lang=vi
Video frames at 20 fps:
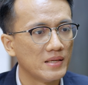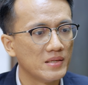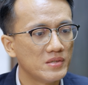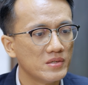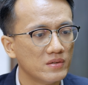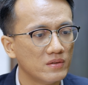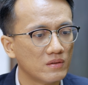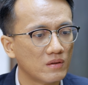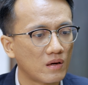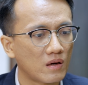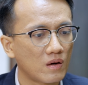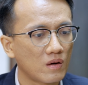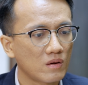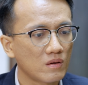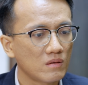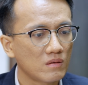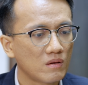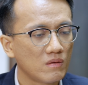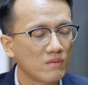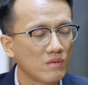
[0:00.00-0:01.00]
thị trường
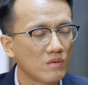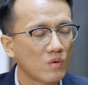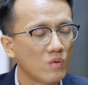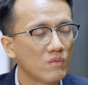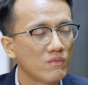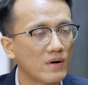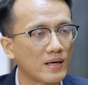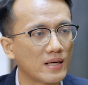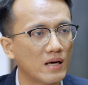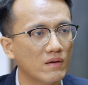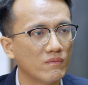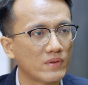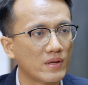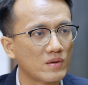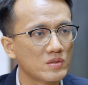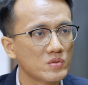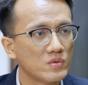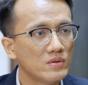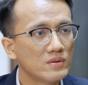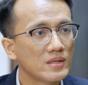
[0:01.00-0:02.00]
nó nó luôn vận động
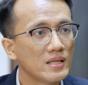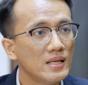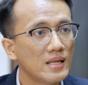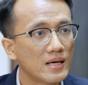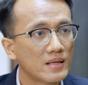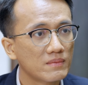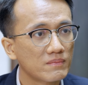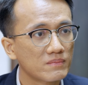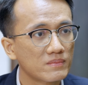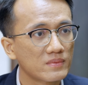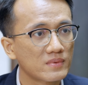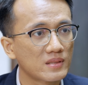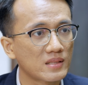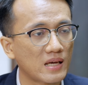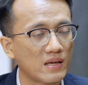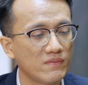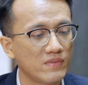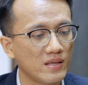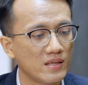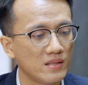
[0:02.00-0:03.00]
theo xu hướng đi lên
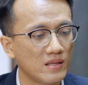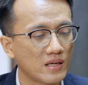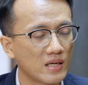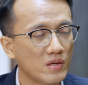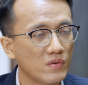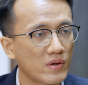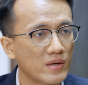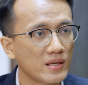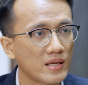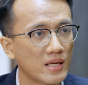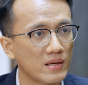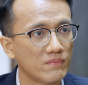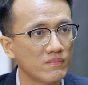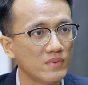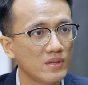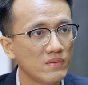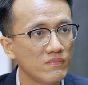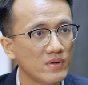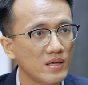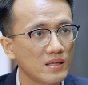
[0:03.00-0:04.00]
tại vì những cái doanh nghiệp
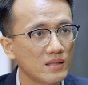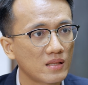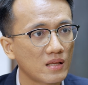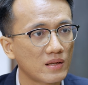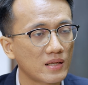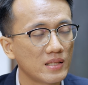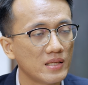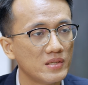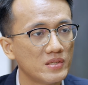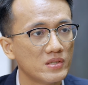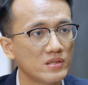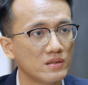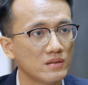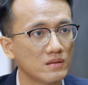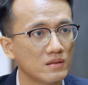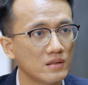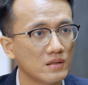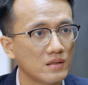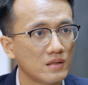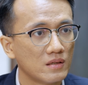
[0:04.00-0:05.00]
niêm yết trên cái thị trường
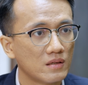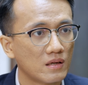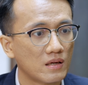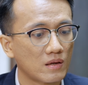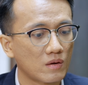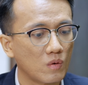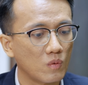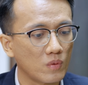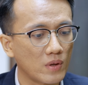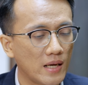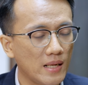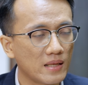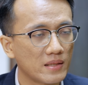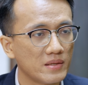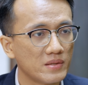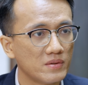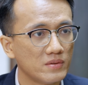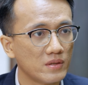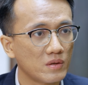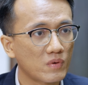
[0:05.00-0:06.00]
à, cụ thể là
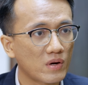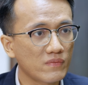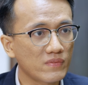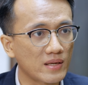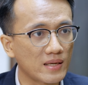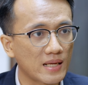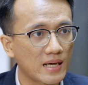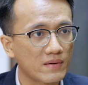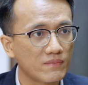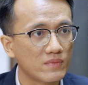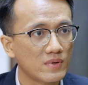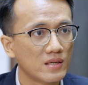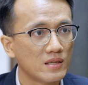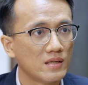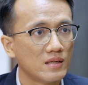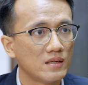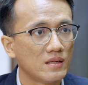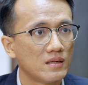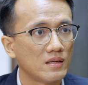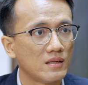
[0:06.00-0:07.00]
thị trường chứng khoán Việt Nam
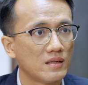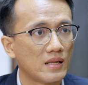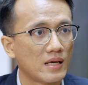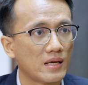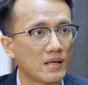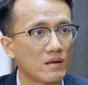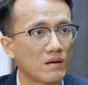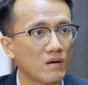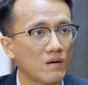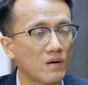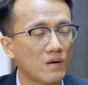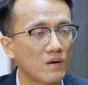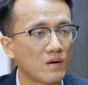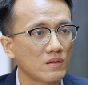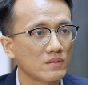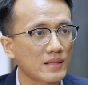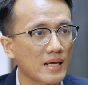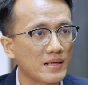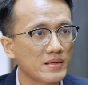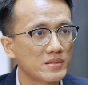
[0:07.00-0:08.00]
là
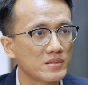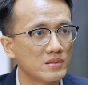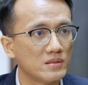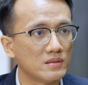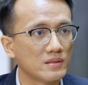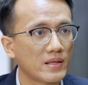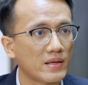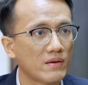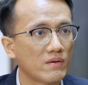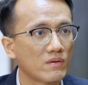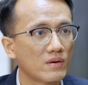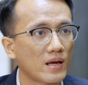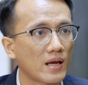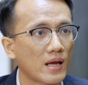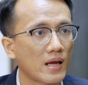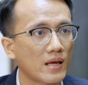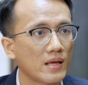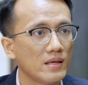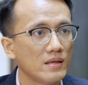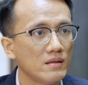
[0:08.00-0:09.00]
nó tăng trưởng theo
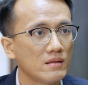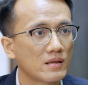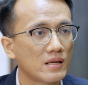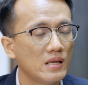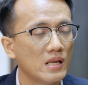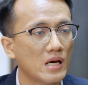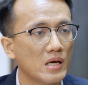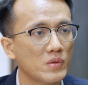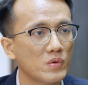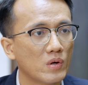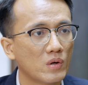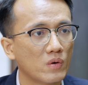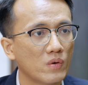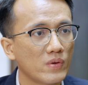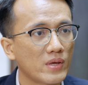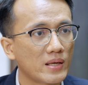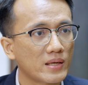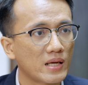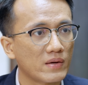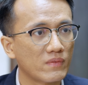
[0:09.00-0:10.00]
cái cái lợi nhuận
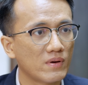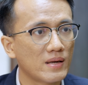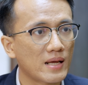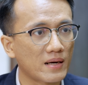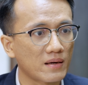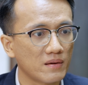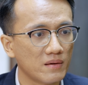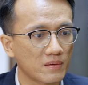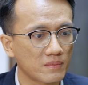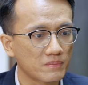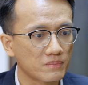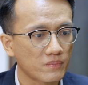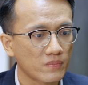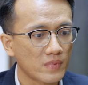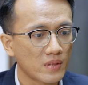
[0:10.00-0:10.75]
của doanh nghiệp đó đạt được